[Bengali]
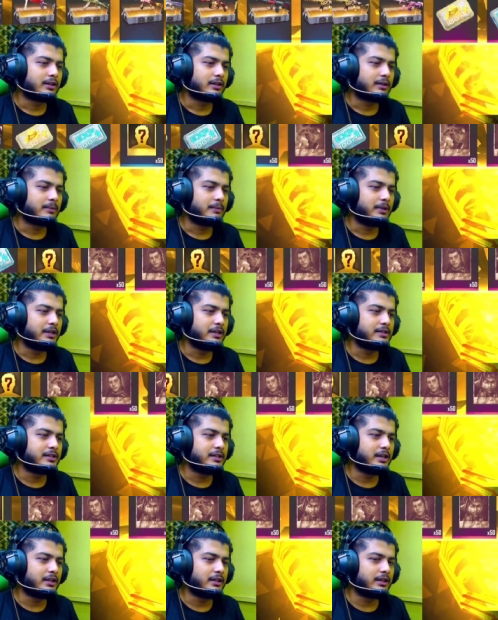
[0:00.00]
প্লিজ
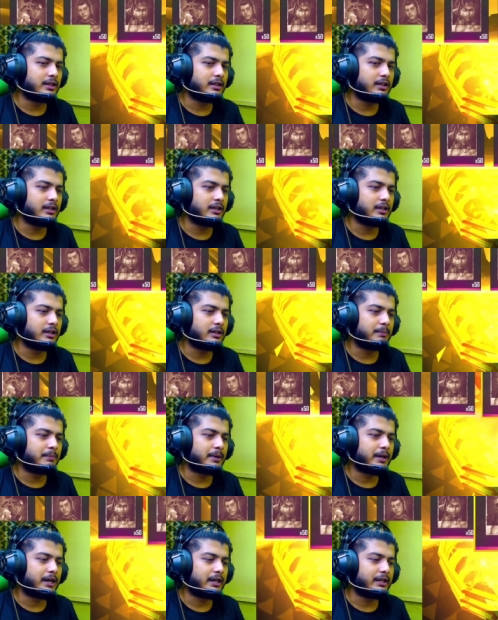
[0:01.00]
দিয়ে দিয়ে
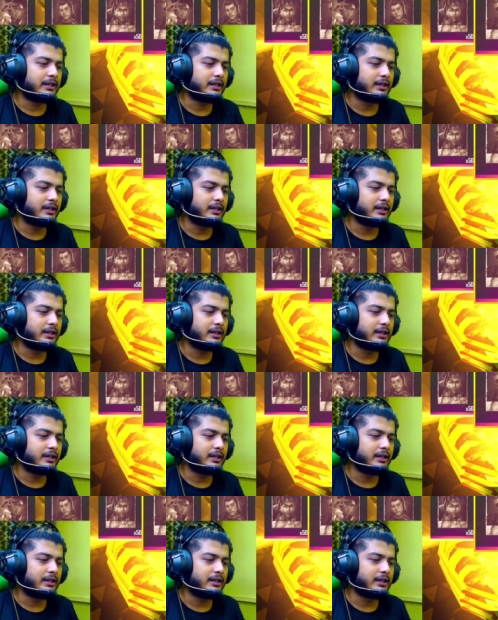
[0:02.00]
ভাই রে